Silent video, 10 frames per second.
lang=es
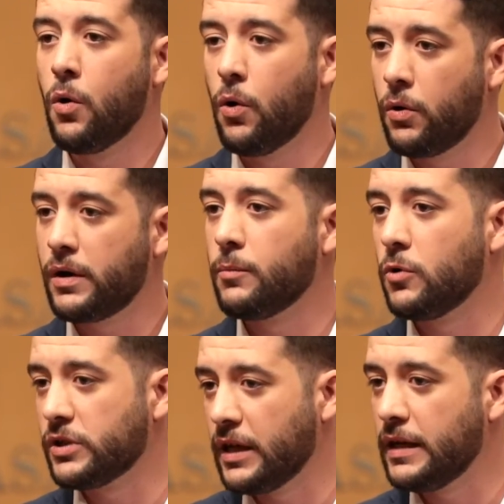o
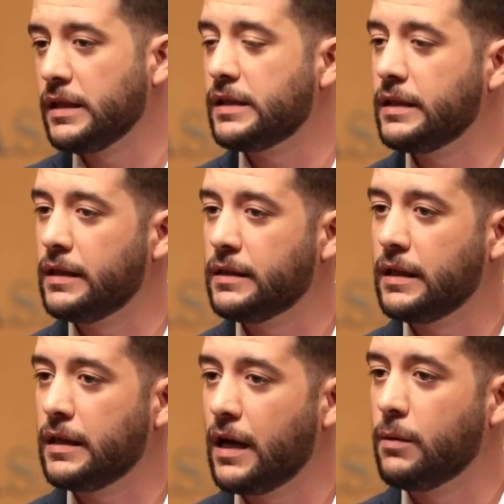reembolsar en el
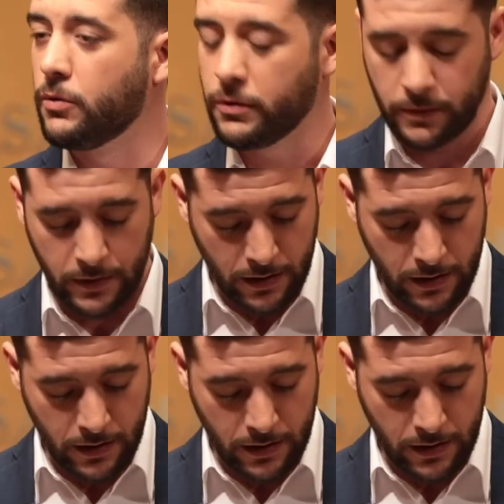siguiente abono.